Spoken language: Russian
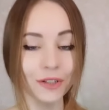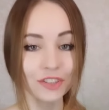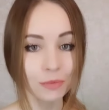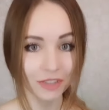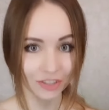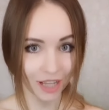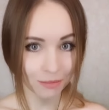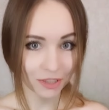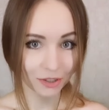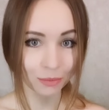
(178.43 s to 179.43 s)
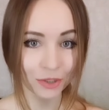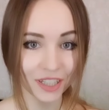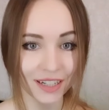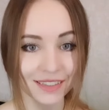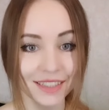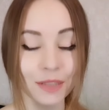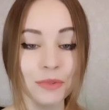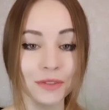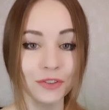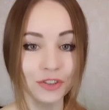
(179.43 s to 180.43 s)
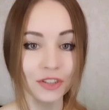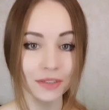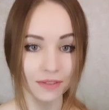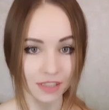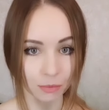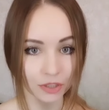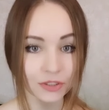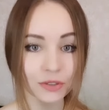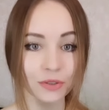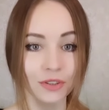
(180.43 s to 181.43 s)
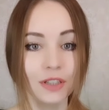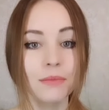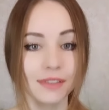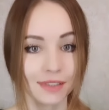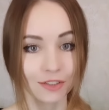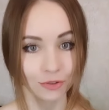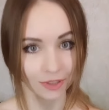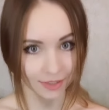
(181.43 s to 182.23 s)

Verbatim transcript: Очень масштабный глубокий раздел, посвященный фейсбилдингу и массажу